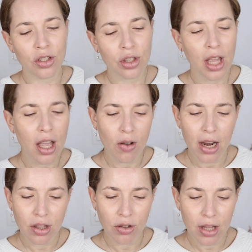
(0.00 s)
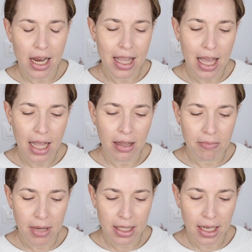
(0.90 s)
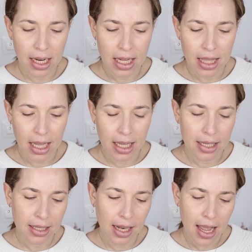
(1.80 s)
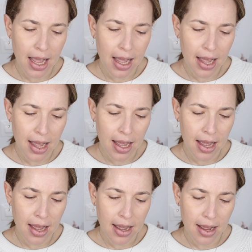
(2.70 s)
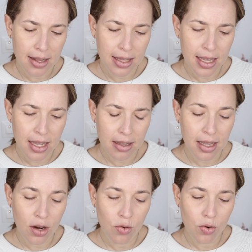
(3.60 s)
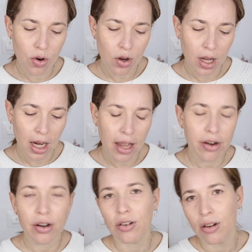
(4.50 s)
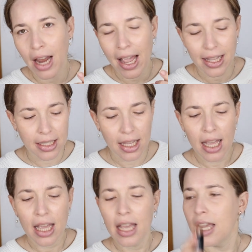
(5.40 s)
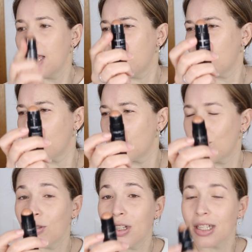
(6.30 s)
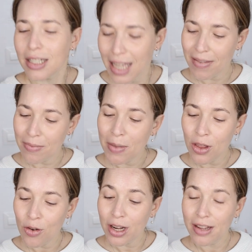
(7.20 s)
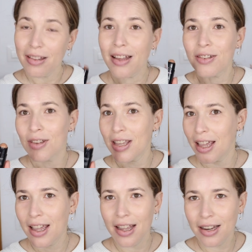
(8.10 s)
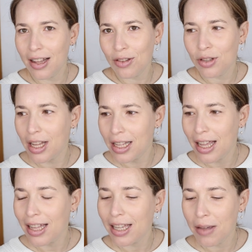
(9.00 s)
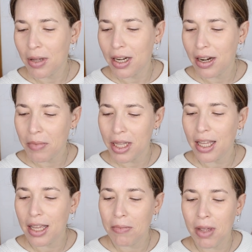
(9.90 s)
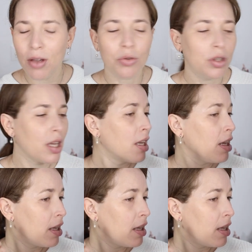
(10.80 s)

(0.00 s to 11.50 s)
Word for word: Yo tengo la tonalidad más clarita, que es la d 01 Clear o Lights. Y bueno, el tono es así, es medio grisáceo y es la tonalidad que a mí realmente me gusta.